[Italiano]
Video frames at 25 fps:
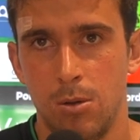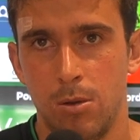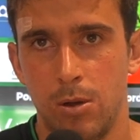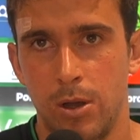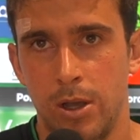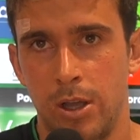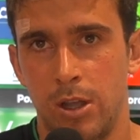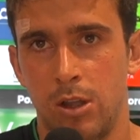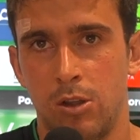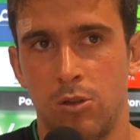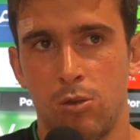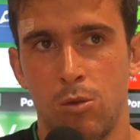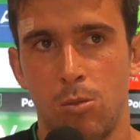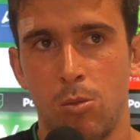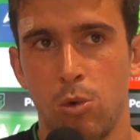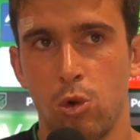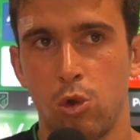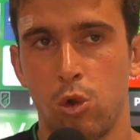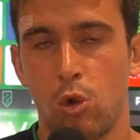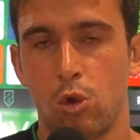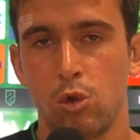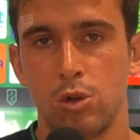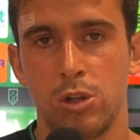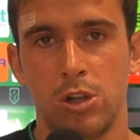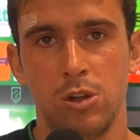e sono
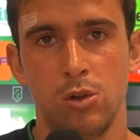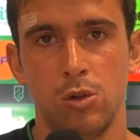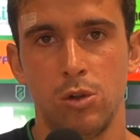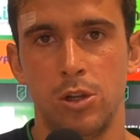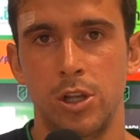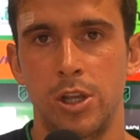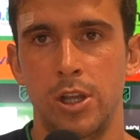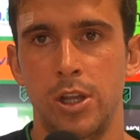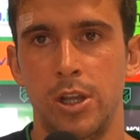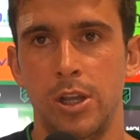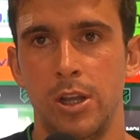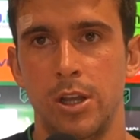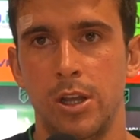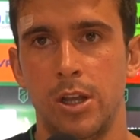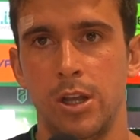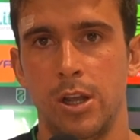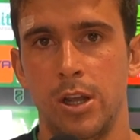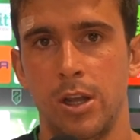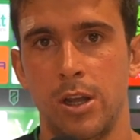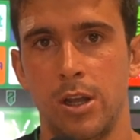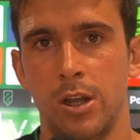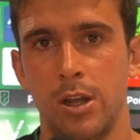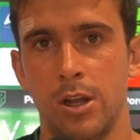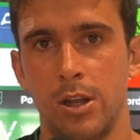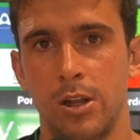molto contento
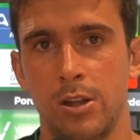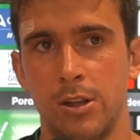di,